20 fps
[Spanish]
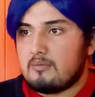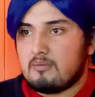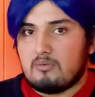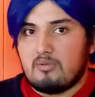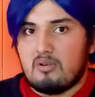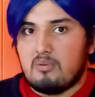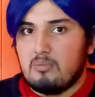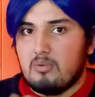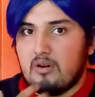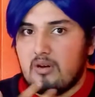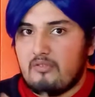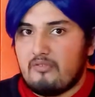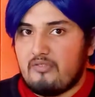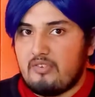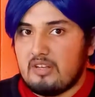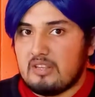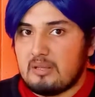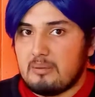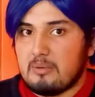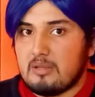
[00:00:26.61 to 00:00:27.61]
tuvimos un
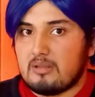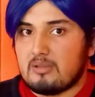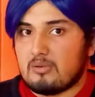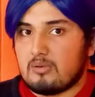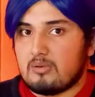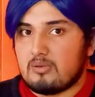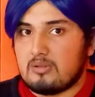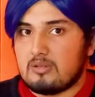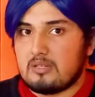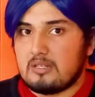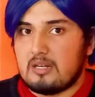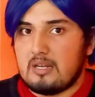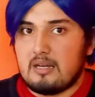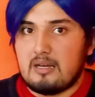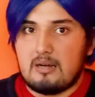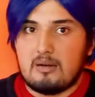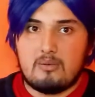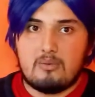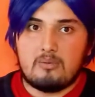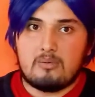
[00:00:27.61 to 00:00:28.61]
enfrentamiento
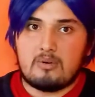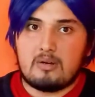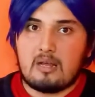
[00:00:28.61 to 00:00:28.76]
contra un